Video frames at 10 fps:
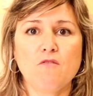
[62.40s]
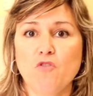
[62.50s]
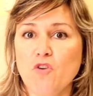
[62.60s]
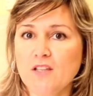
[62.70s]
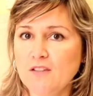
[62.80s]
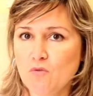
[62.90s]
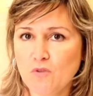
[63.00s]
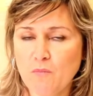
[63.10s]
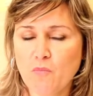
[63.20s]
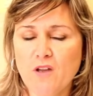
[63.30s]
fue un antes y un
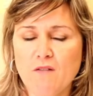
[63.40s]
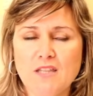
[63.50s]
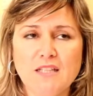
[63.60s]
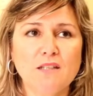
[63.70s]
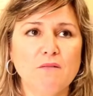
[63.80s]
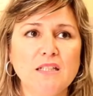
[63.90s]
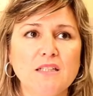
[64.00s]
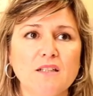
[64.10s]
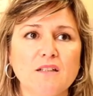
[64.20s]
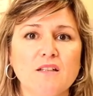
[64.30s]
después,
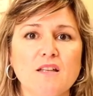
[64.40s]
evidentemente.